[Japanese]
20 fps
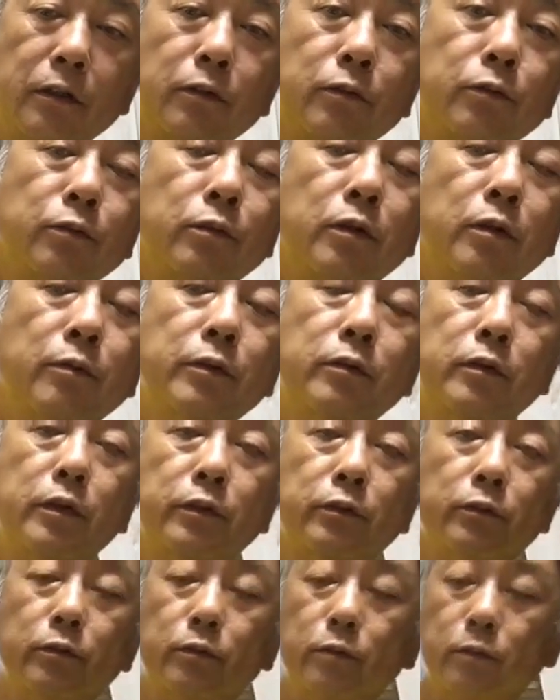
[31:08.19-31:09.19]
このカメラは
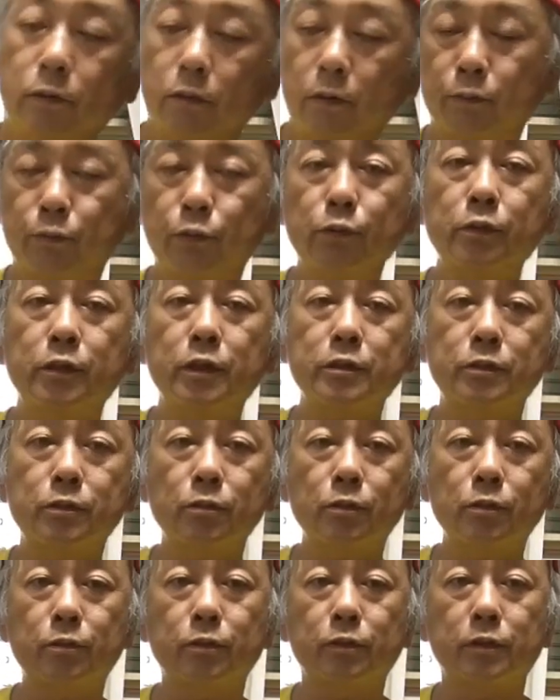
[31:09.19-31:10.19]
あの分割
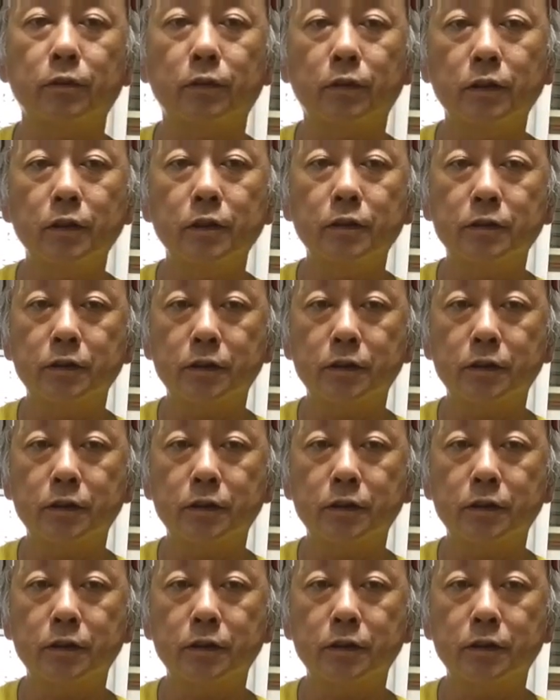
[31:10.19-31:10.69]
速攻なのかな